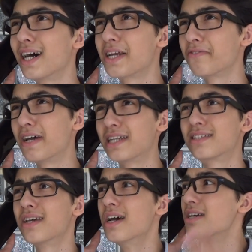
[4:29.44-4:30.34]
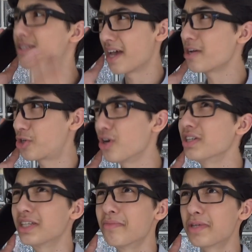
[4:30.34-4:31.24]
Servet. Sen şu
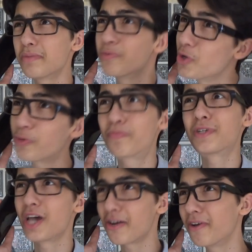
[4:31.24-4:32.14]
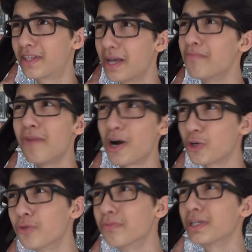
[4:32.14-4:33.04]
anda bizi büyük bir servetten
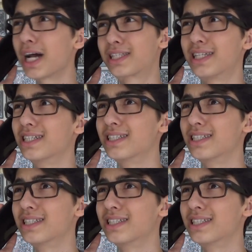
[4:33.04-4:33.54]
mahrum bıraktın.